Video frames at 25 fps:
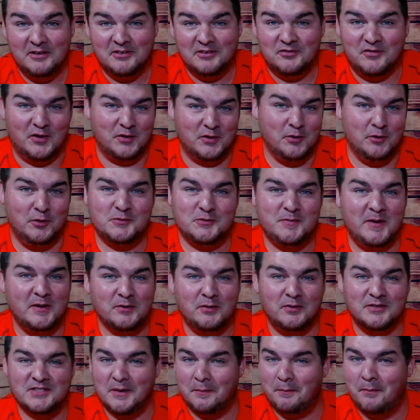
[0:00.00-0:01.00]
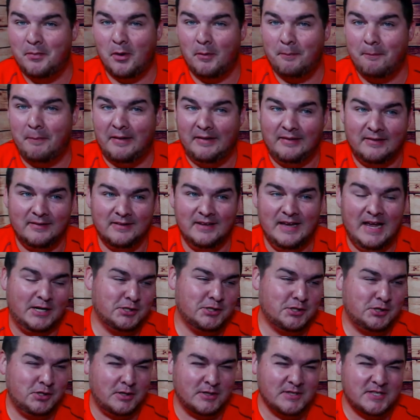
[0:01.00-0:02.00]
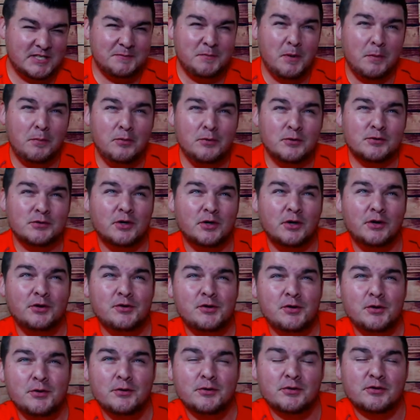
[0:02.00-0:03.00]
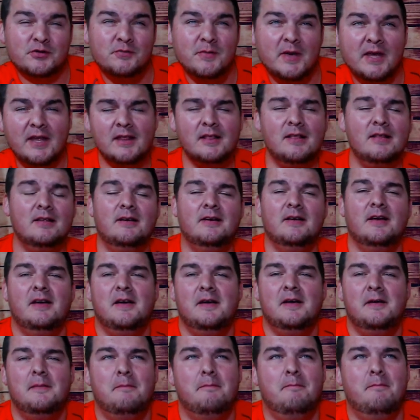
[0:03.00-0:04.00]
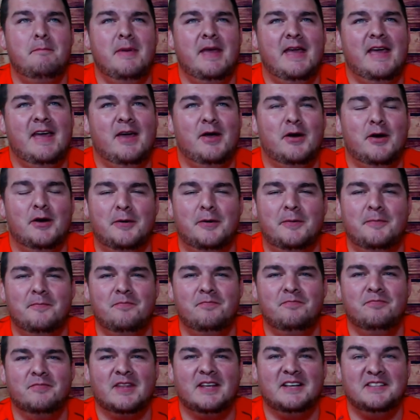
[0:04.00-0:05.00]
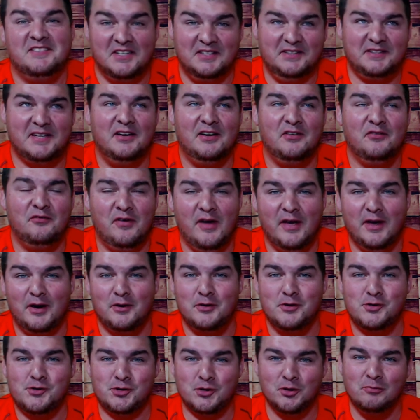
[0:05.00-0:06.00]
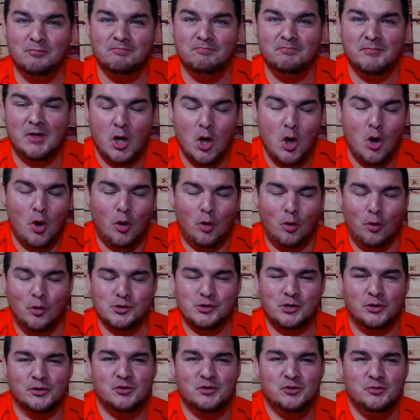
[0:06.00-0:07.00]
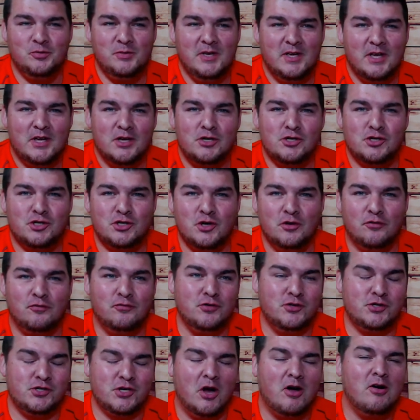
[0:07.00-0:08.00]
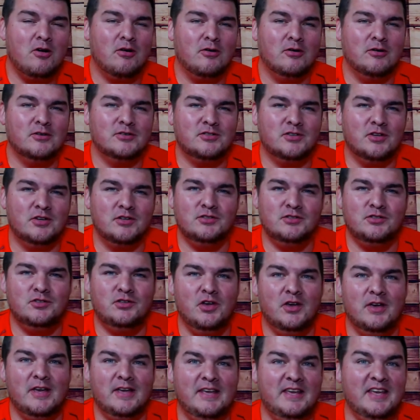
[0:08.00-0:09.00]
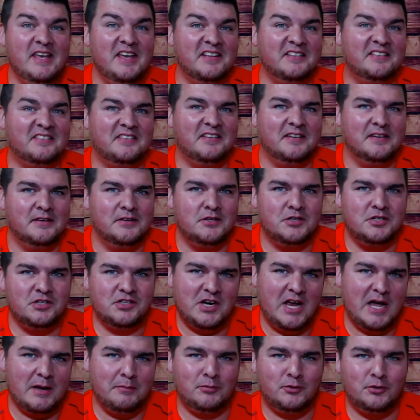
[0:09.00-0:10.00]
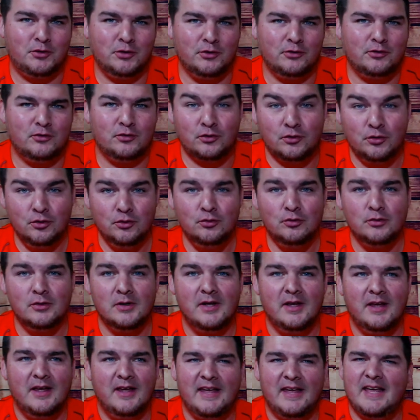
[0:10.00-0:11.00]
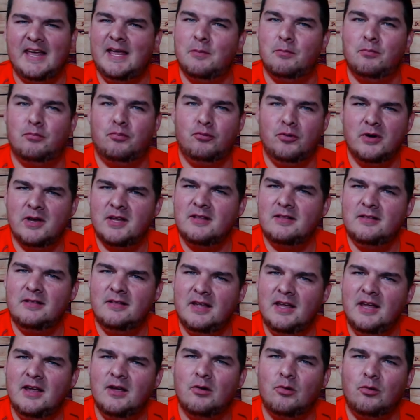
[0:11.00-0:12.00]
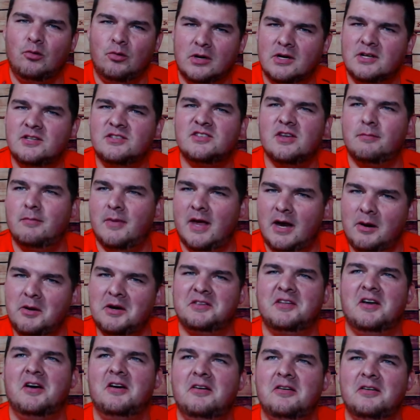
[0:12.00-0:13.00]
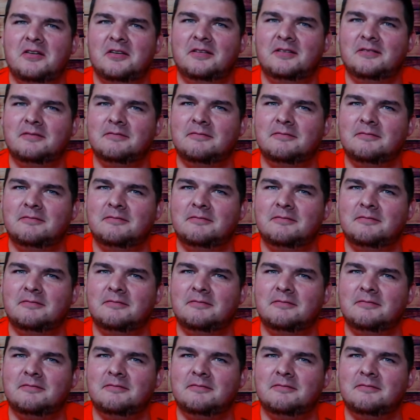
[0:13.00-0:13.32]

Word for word: ça fait deux semaines qu'on s'est pas parlé, actuellement un petit peu plus que deux semaines, mais euh, c'est temps de faire un show. Aujourd'hui, je vous jase de It Chapter 2 et Britney Runs a Marathon.